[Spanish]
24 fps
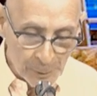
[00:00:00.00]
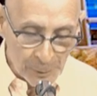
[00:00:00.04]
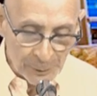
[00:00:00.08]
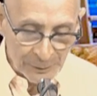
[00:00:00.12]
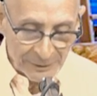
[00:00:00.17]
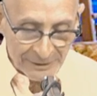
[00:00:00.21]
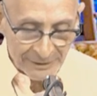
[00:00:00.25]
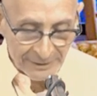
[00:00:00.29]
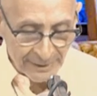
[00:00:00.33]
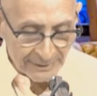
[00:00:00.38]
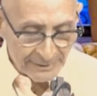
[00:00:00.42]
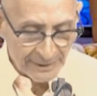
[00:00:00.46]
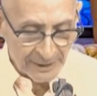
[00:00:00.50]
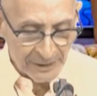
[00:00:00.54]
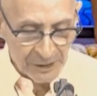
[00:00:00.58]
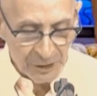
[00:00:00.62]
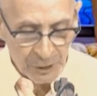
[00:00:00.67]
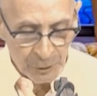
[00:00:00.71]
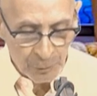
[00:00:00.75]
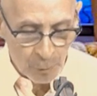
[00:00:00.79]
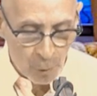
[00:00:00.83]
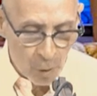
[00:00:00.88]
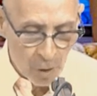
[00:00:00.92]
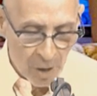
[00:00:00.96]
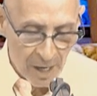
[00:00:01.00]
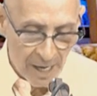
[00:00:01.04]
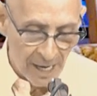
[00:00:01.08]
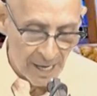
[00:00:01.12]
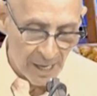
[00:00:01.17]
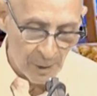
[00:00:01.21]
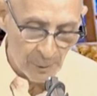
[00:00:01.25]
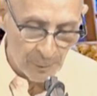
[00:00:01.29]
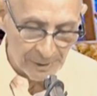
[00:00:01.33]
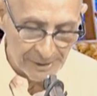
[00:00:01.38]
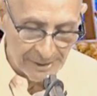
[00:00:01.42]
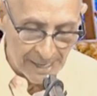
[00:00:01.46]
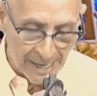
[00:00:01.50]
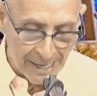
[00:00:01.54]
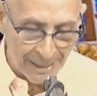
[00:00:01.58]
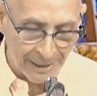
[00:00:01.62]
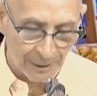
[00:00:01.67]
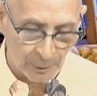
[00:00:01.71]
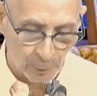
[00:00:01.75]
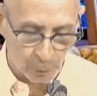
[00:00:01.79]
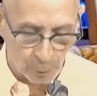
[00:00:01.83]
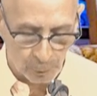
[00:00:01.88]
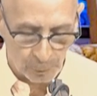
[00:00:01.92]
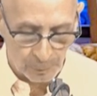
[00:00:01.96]
Cuando estés equivocado
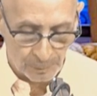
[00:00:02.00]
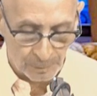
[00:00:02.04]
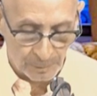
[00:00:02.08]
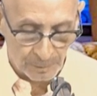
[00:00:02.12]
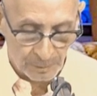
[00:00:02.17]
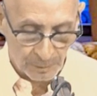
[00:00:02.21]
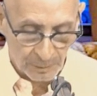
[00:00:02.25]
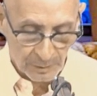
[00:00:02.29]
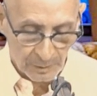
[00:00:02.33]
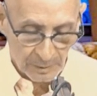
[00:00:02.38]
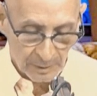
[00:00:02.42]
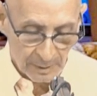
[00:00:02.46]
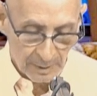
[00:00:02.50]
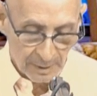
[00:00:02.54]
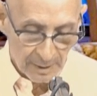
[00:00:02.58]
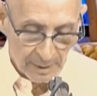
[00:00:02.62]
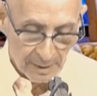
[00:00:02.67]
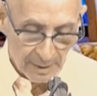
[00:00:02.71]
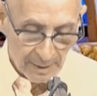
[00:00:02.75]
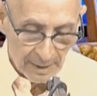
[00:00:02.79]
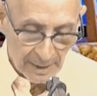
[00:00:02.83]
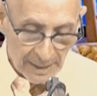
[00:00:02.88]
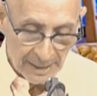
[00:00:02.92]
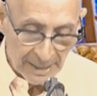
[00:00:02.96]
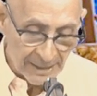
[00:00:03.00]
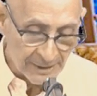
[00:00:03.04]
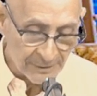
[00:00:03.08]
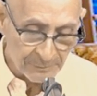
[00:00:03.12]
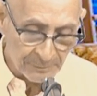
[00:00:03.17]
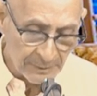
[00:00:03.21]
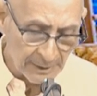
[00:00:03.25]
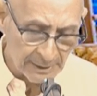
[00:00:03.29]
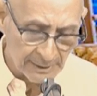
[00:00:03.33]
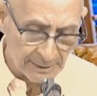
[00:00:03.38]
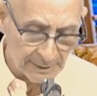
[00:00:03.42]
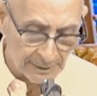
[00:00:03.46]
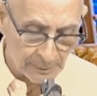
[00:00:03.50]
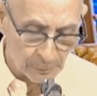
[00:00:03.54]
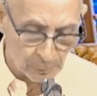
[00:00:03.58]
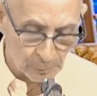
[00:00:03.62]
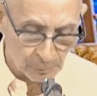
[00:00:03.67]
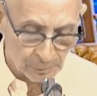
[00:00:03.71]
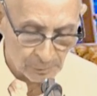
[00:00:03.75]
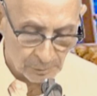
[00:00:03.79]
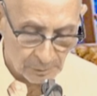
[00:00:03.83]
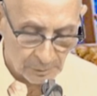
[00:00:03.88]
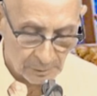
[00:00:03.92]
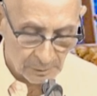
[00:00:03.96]
en algo,
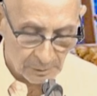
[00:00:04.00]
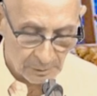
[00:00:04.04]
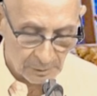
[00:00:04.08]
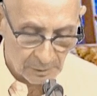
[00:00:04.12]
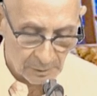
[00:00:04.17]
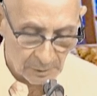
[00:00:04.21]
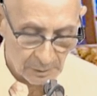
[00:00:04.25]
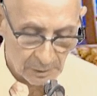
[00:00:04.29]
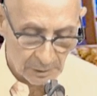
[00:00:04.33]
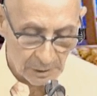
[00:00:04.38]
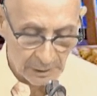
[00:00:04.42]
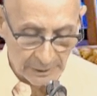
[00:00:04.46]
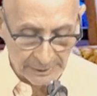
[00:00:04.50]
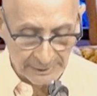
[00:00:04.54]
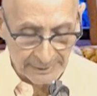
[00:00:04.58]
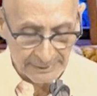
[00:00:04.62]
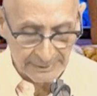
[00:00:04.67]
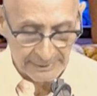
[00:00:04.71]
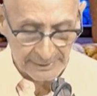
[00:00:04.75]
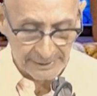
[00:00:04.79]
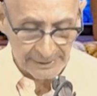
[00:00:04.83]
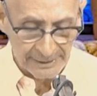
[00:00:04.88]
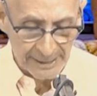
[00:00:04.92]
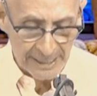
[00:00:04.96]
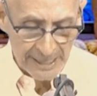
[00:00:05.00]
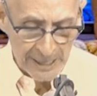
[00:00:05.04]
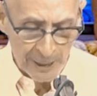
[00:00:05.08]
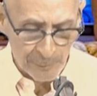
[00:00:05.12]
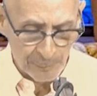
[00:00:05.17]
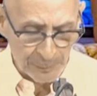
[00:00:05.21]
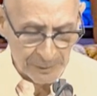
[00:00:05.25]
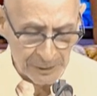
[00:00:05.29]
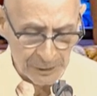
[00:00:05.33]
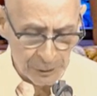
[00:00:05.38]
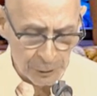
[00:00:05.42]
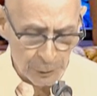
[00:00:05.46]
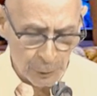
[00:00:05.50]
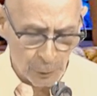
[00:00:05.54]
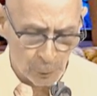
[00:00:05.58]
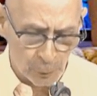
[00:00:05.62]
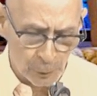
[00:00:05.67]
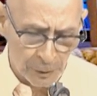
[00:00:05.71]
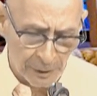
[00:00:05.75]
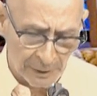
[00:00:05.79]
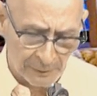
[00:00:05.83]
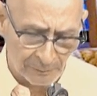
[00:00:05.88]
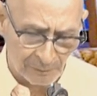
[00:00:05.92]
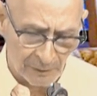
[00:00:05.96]
admítelo y crecerá la
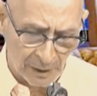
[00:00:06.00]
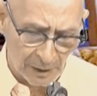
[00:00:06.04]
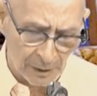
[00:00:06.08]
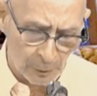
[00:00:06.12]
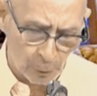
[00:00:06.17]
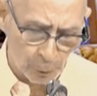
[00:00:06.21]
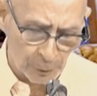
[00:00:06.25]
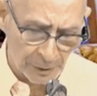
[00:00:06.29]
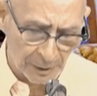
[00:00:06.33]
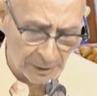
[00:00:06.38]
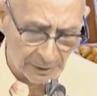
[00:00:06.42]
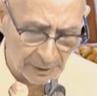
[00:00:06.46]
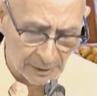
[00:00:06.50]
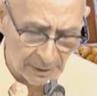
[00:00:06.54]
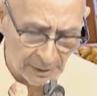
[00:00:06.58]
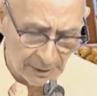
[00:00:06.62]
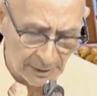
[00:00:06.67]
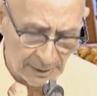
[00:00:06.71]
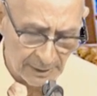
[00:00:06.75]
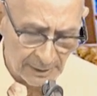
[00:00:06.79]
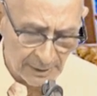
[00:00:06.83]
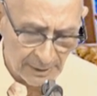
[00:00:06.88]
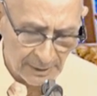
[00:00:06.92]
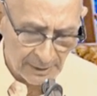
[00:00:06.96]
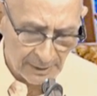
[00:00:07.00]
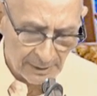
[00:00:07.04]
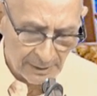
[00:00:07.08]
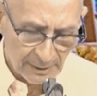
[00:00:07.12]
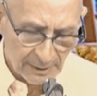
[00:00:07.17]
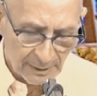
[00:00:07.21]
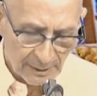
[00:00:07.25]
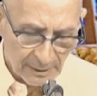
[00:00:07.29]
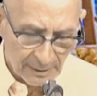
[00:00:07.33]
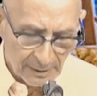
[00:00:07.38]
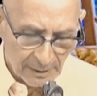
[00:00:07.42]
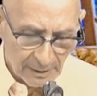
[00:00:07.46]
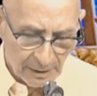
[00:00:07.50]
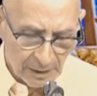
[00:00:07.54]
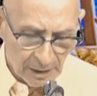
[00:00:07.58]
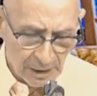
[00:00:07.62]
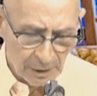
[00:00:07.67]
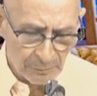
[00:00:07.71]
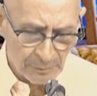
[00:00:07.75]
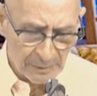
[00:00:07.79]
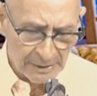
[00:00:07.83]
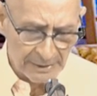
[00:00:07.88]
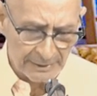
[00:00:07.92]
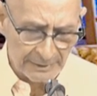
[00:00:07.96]
opinión que tengo de ti
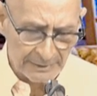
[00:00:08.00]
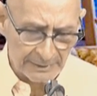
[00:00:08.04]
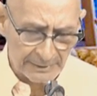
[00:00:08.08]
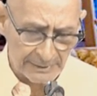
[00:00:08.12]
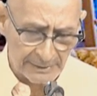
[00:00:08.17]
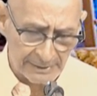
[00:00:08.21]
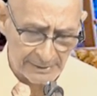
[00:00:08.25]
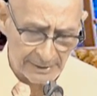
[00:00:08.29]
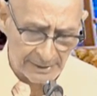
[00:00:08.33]
y me